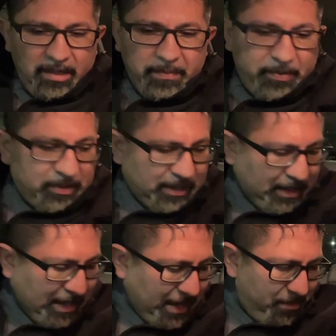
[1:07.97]
Porque
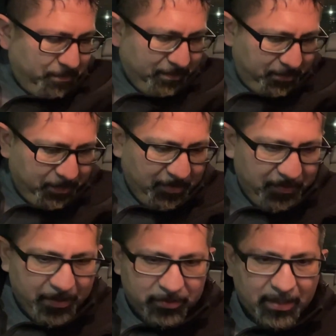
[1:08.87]
quería,
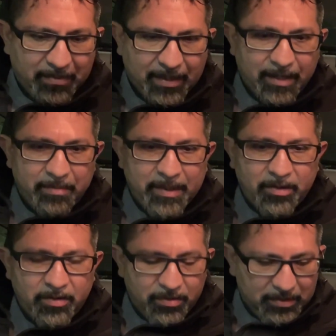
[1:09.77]
prefiero trabajar
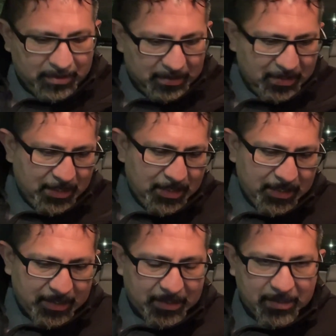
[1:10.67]
mejor de
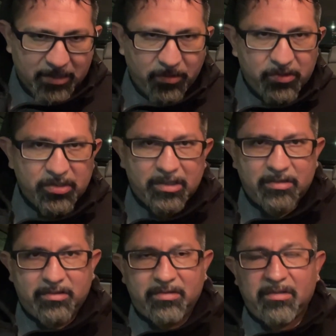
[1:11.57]
día que de noche,
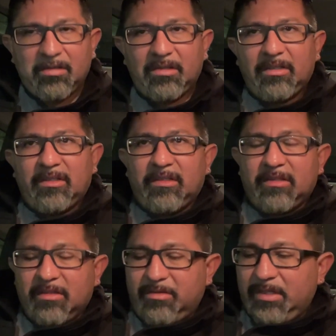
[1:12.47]
¿no?
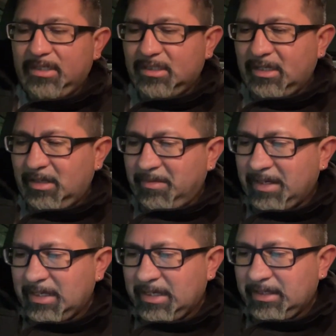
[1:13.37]
Con esta
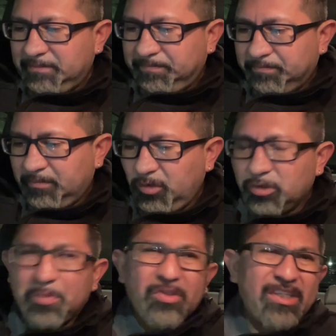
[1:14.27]
nevada. No
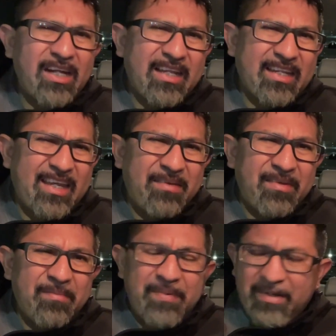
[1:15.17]
es mucha la
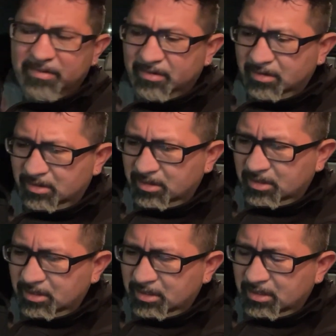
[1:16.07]
nieve, pero...
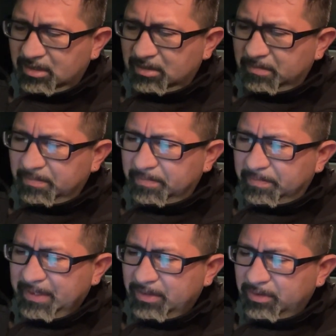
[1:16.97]

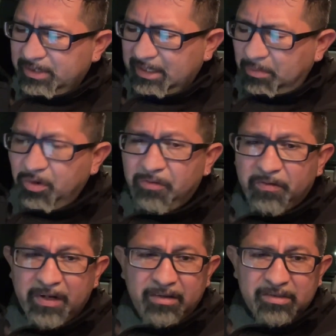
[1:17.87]
Pero está muy
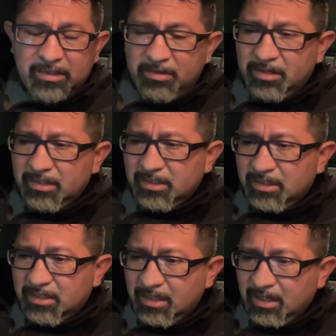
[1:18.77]
frío, señores.
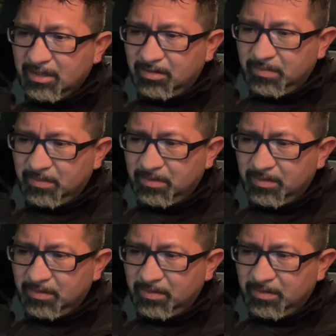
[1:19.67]
Está como...